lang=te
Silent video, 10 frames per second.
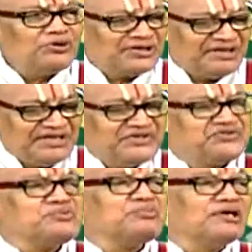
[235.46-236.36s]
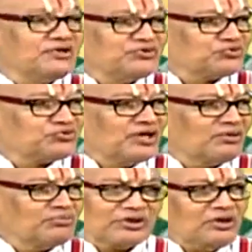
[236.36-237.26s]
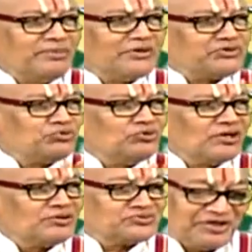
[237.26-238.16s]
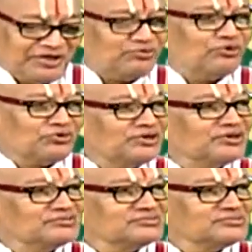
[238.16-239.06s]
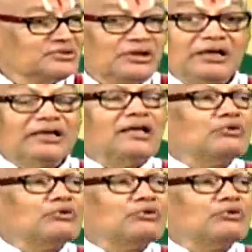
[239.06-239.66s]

కీడించి మేలించుతారు మొదలు మంచి కోరారు చెడే కోరుతారు ఇలా